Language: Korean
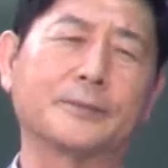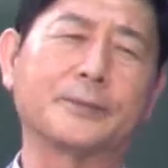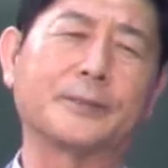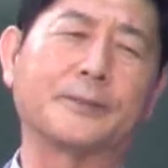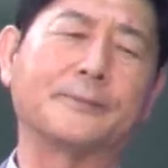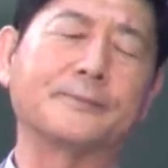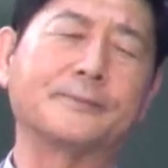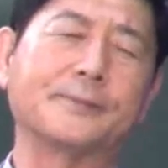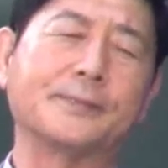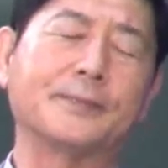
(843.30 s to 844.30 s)
뭐지요?
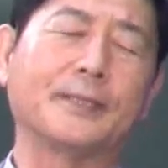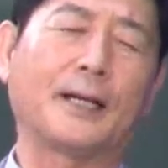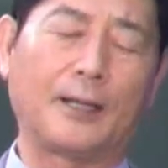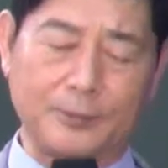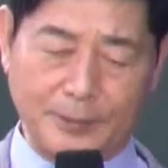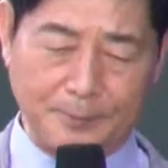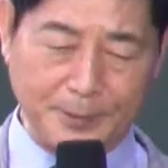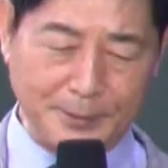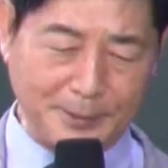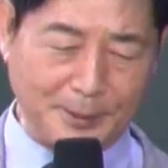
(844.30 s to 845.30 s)
하루가 몇 년